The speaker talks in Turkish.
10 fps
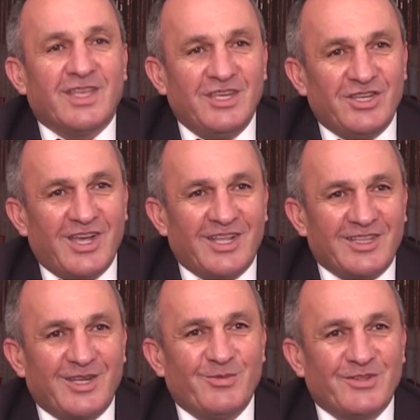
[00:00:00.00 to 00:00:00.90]
da
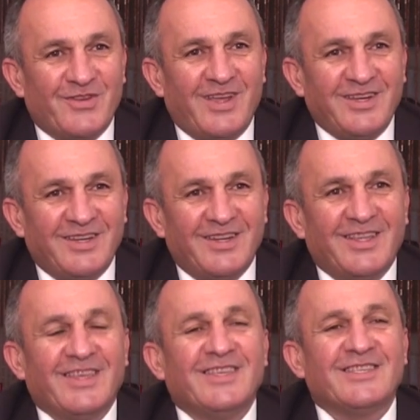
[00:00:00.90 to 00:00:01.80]
inşaatlarımız var.
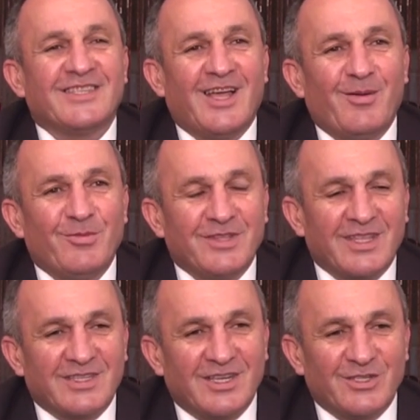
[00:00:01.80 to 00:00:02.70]
Harika, çok İstanbul'da
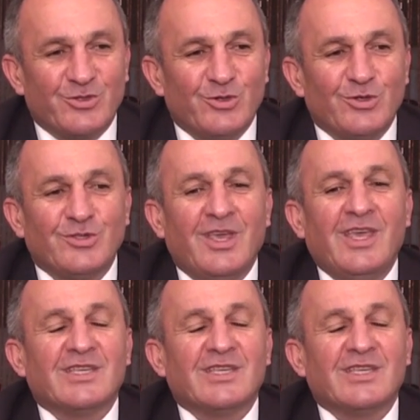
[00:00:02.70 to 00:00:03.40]
güzel. da çalışıyoruz.